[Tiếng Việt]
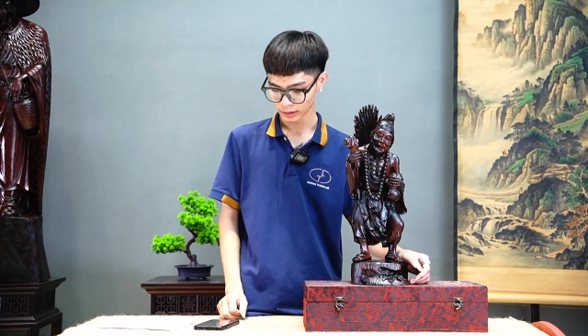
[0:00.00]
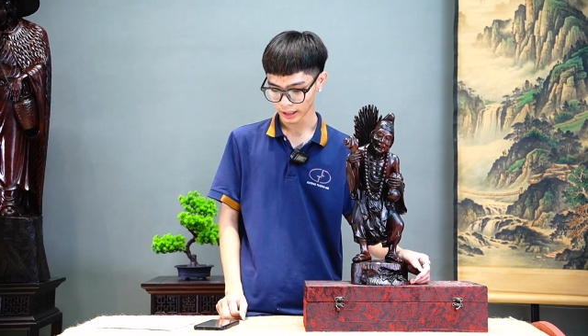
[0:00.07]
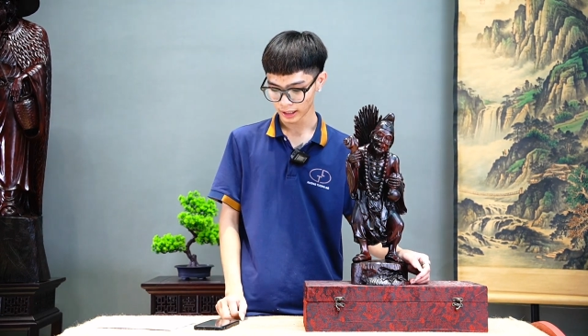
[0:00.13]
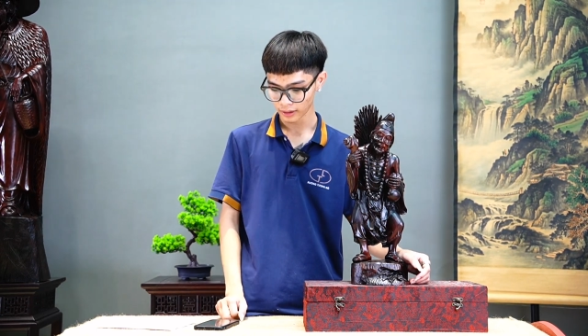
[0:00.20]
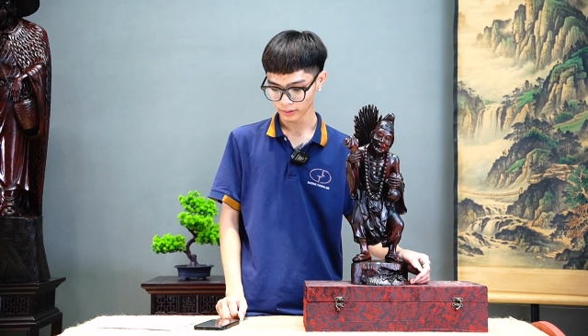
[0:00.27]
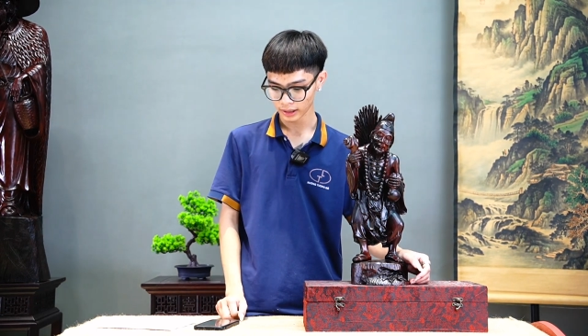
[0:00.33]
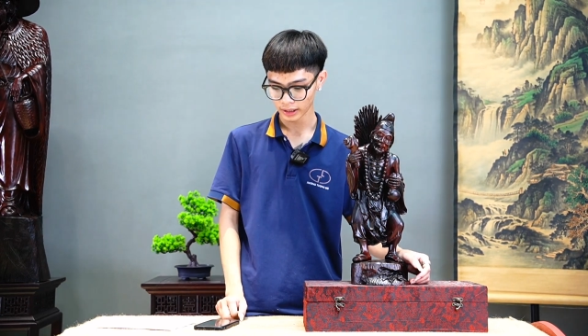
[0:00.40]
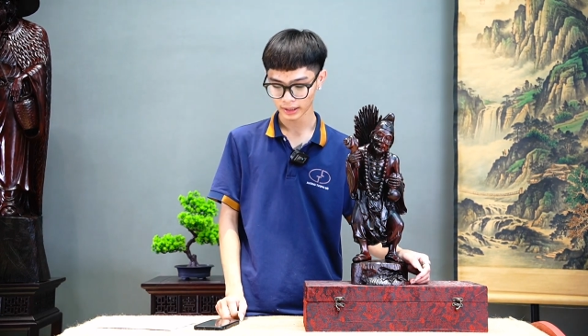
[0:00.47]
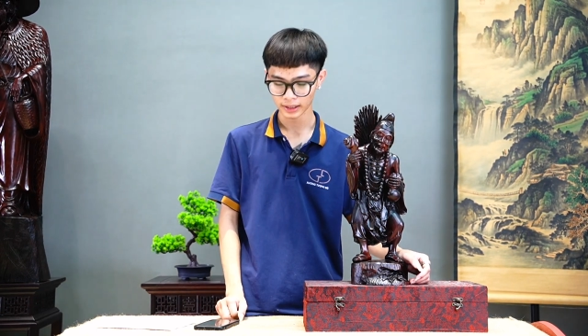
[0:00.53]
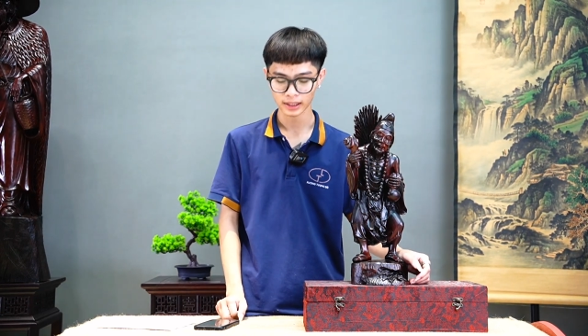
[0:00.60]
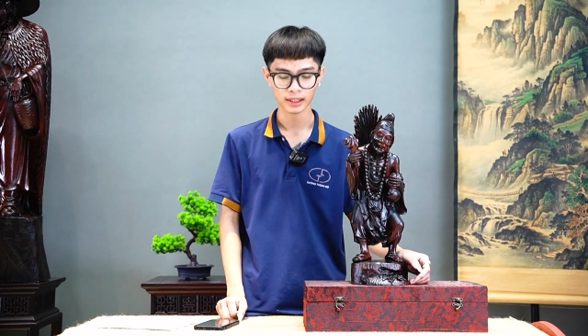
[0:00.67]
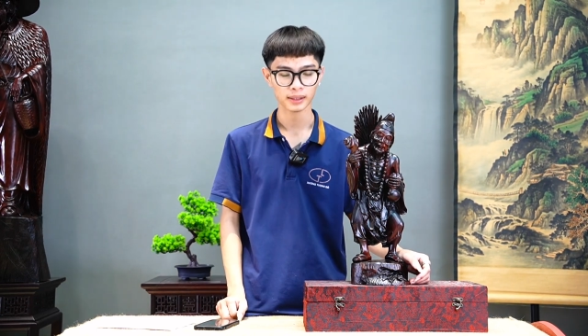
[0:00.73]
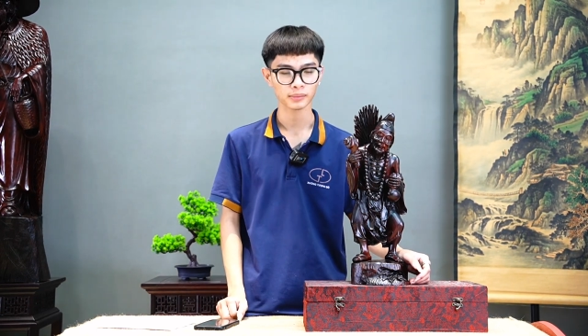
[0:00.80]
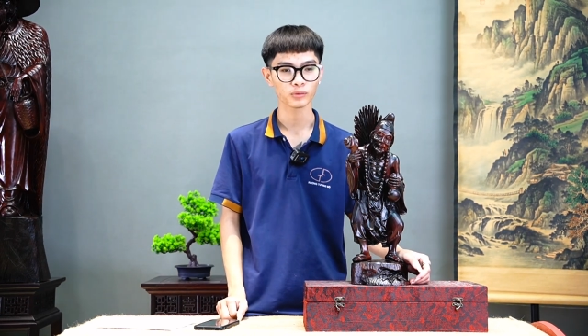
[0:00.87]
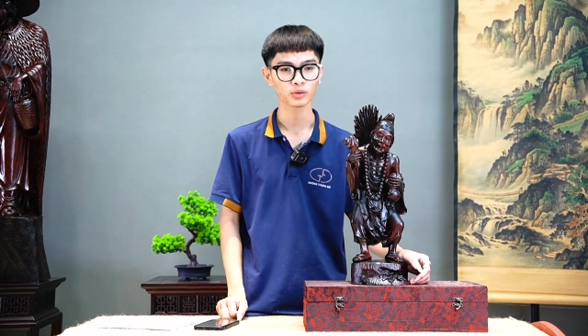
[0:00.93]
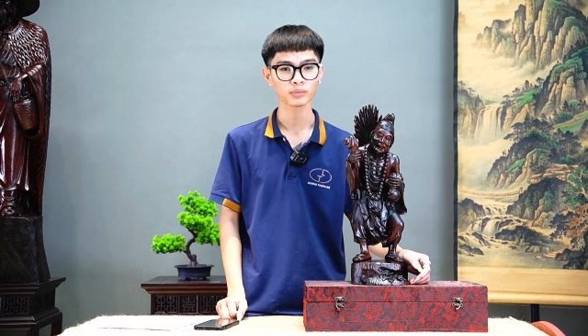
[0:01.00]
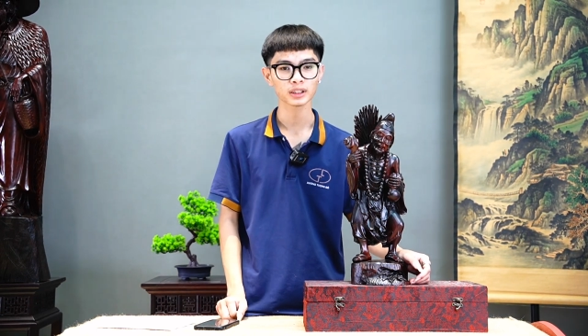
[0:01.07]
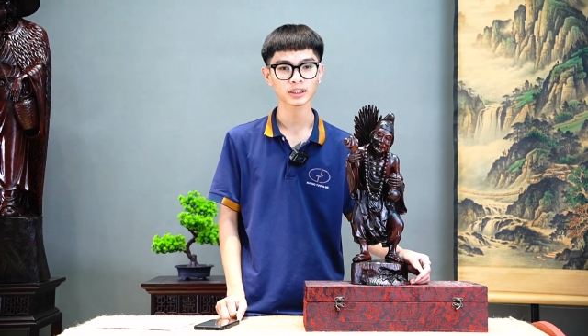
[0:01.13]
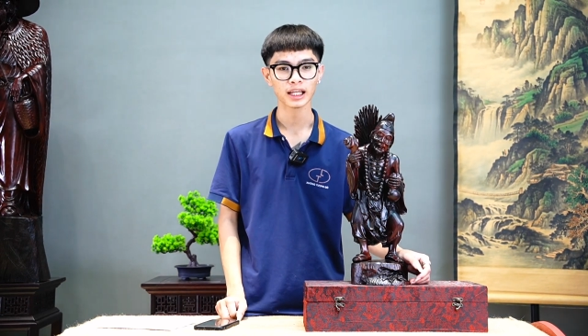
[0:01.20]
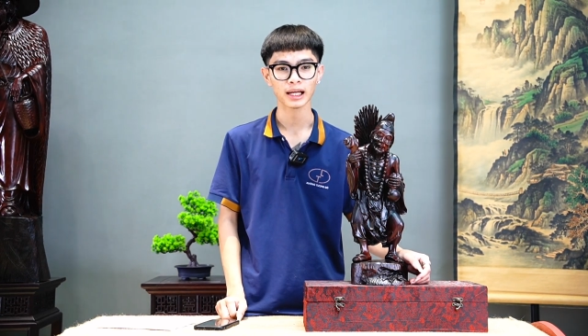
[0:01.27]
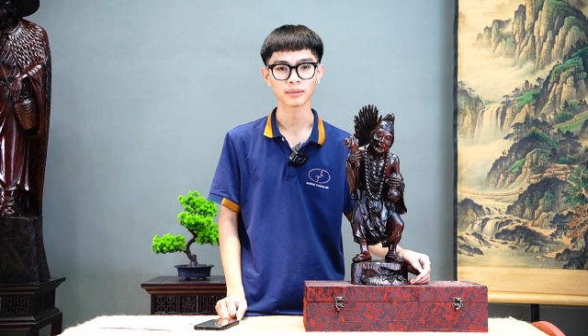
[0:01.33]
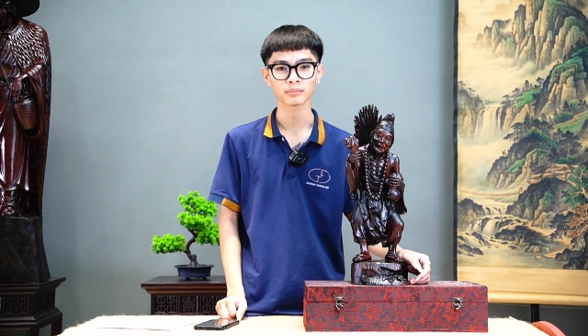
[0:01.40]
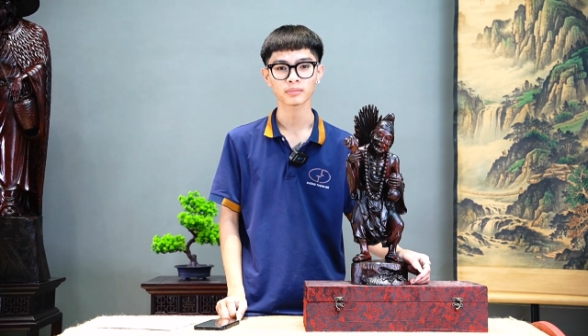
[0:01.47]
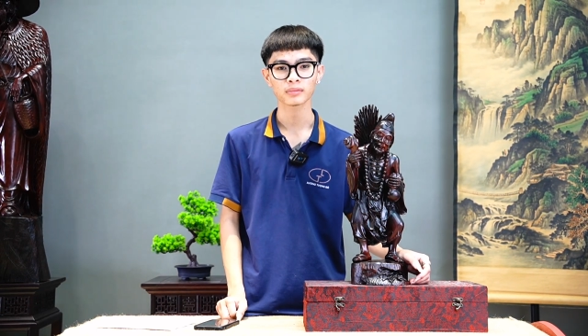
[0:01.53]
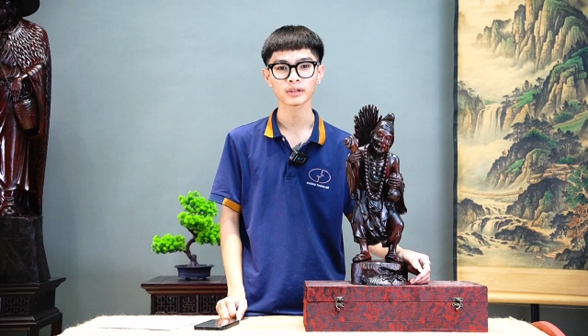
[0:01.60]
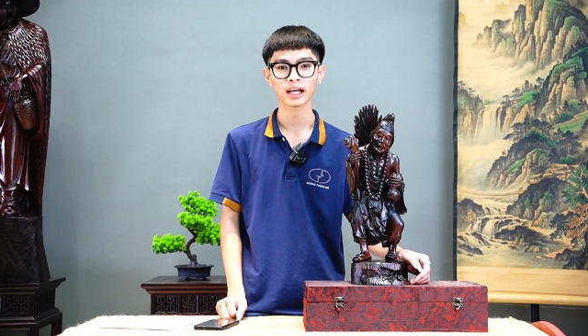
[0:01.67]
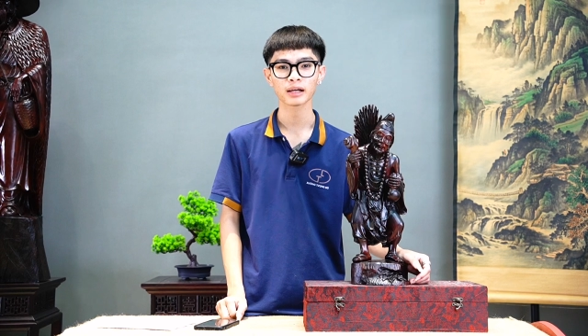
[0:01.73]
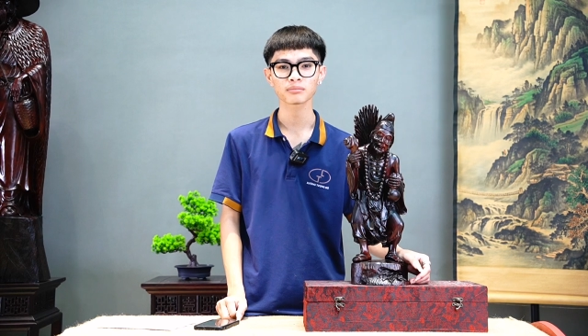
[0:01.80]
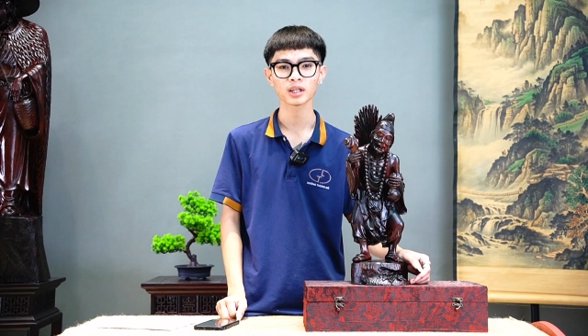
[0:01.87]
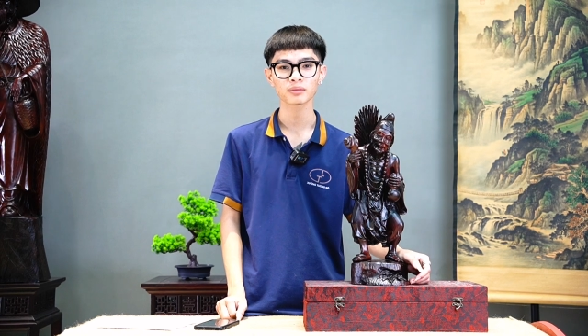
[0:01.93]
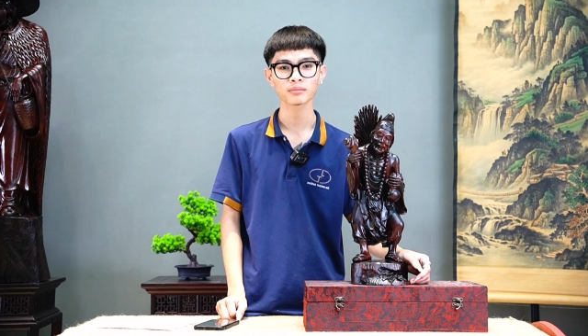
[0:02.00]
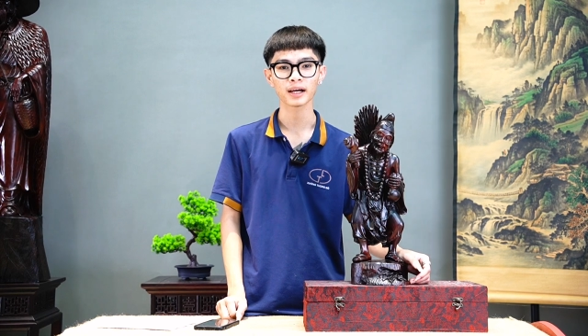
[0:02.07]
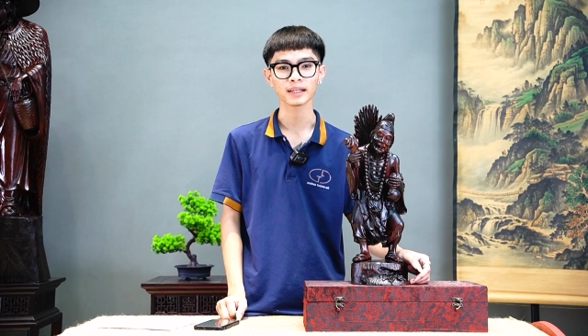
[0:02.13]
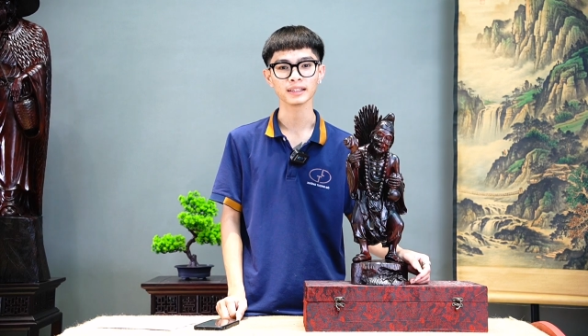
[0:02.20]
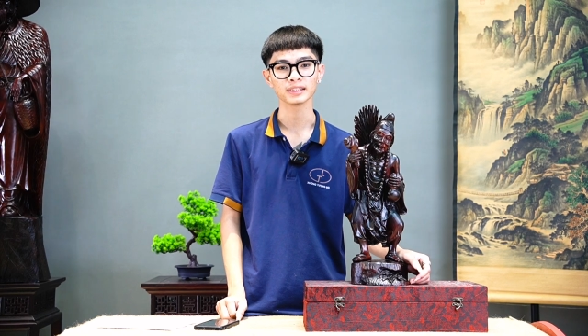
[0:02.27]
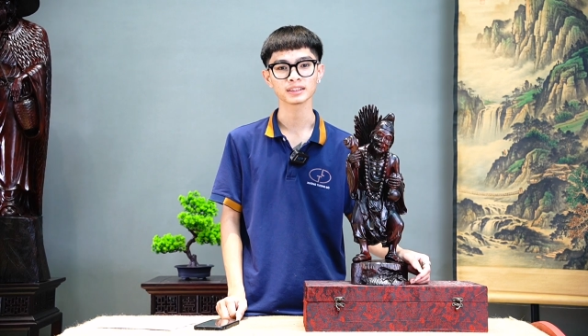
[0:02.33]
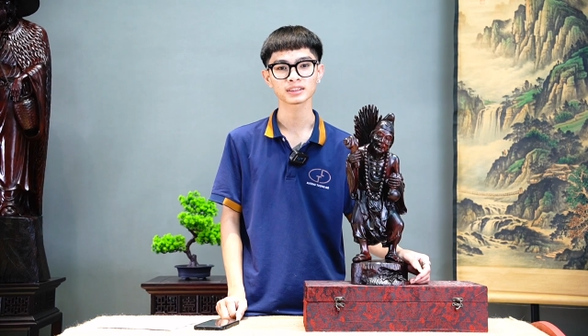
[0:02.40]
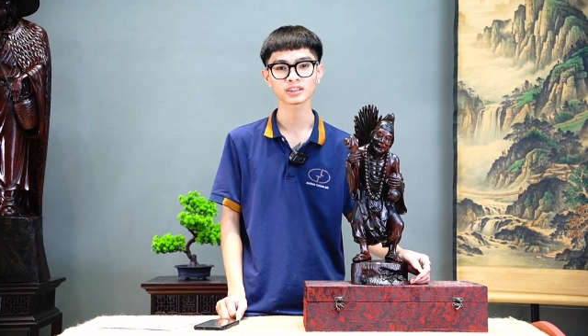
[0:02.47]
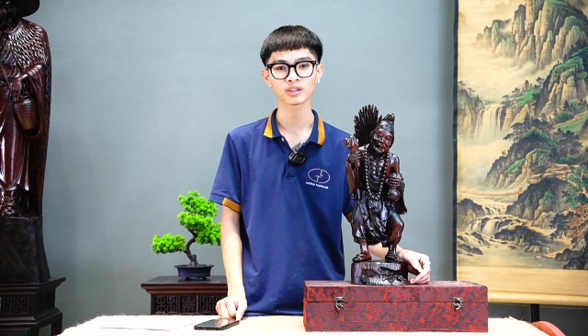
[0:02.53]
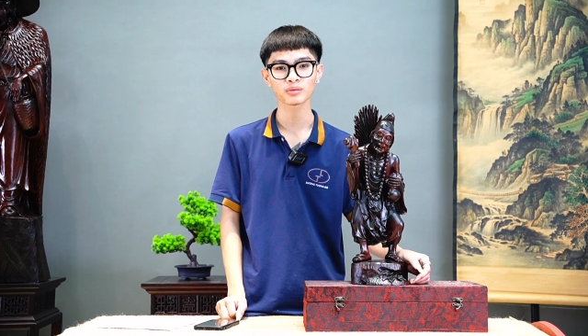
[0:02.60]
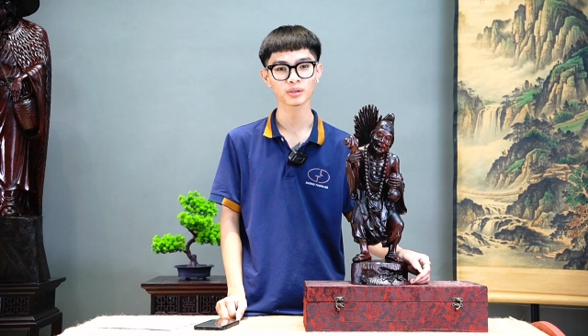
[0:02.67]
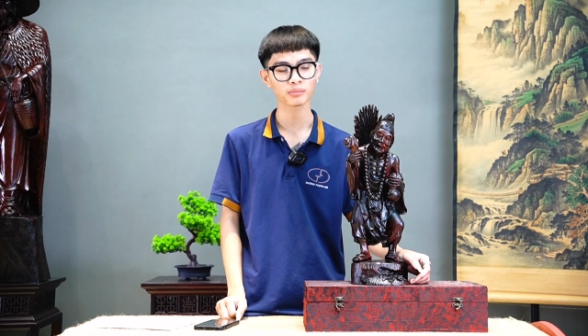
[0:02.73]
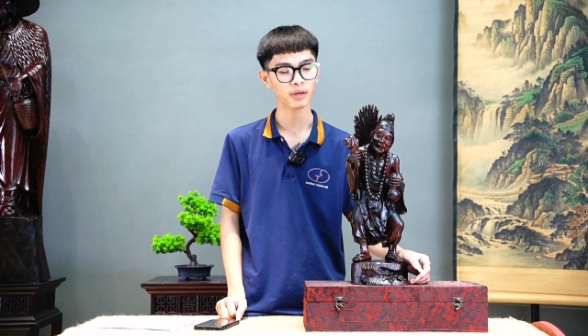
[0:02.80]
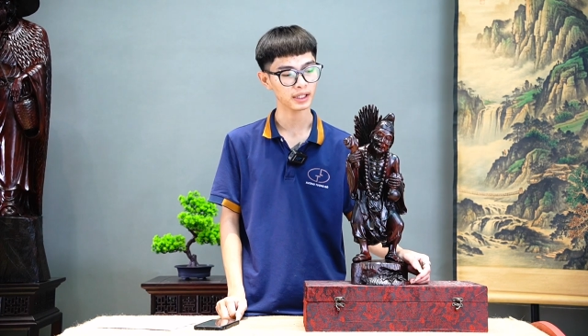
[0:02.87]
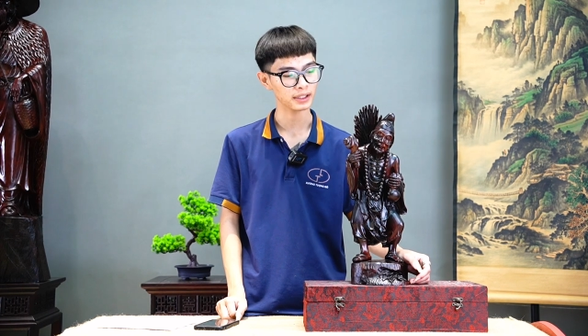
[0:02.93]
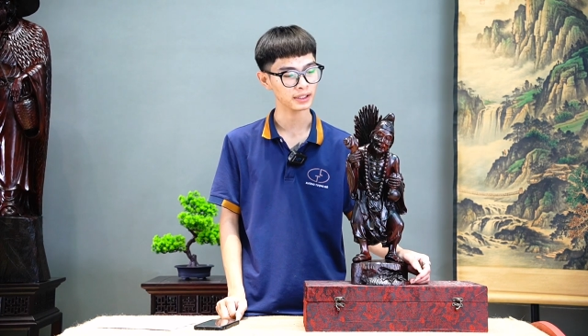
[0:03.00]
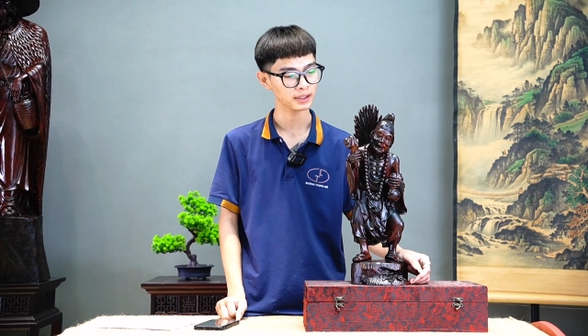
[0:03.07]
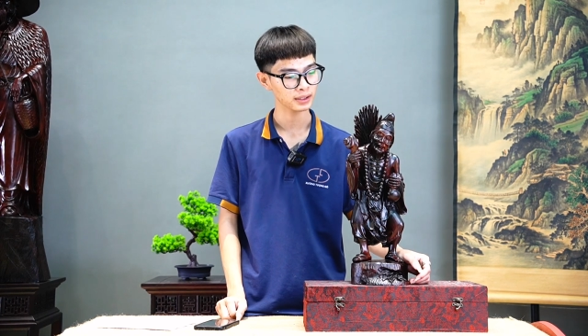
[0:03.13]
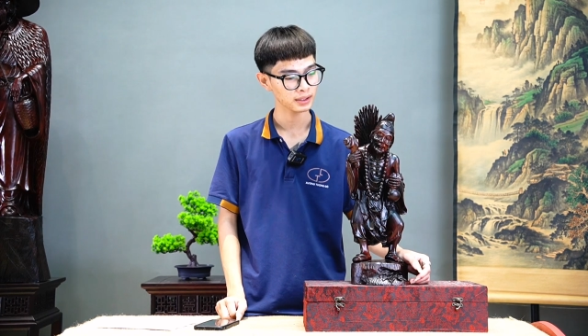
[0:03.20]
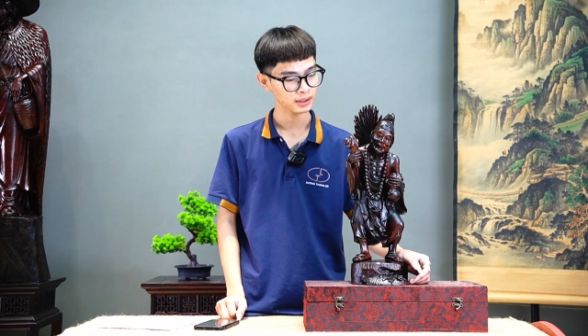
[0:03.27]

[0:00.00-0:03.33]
cao là bốn mươi tám, ngang mười bảy, sâu mười bảy.